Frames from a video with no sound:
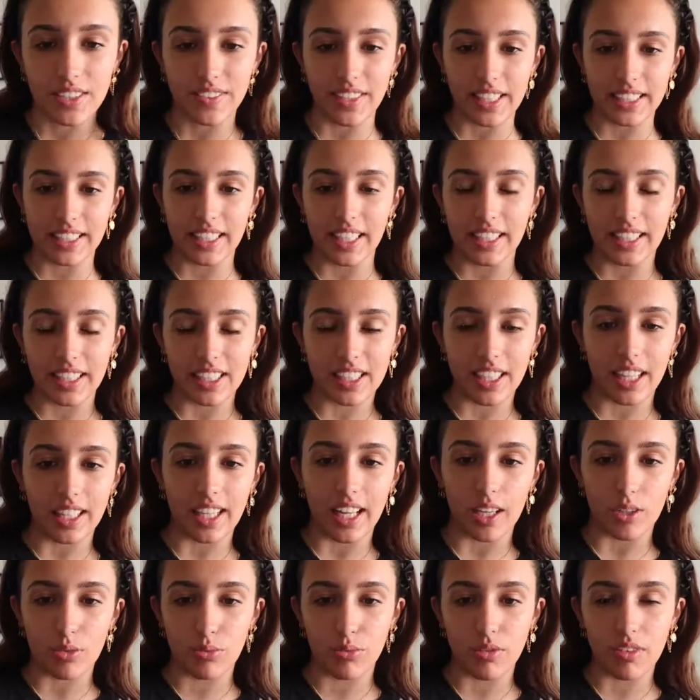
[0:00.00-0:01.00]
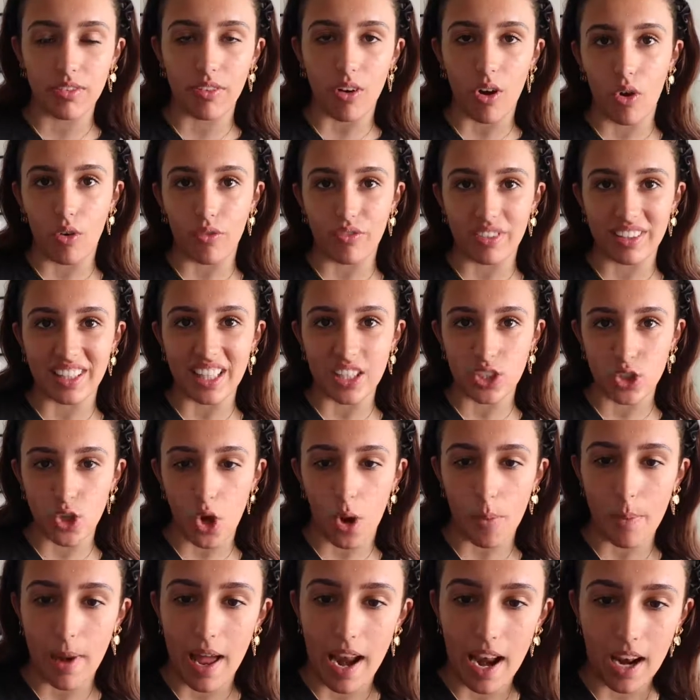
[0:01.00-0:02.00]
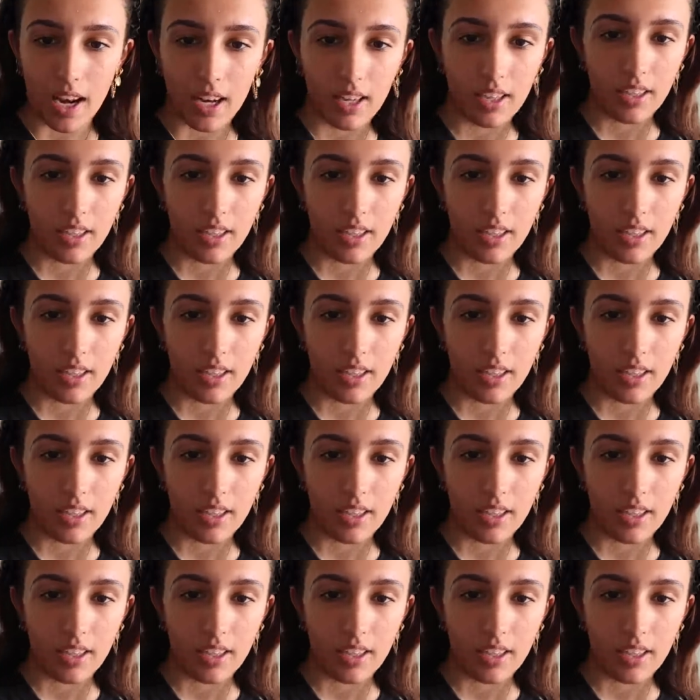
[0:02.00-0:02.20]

Je vais essayer déjà de la suivre en vitesse normale.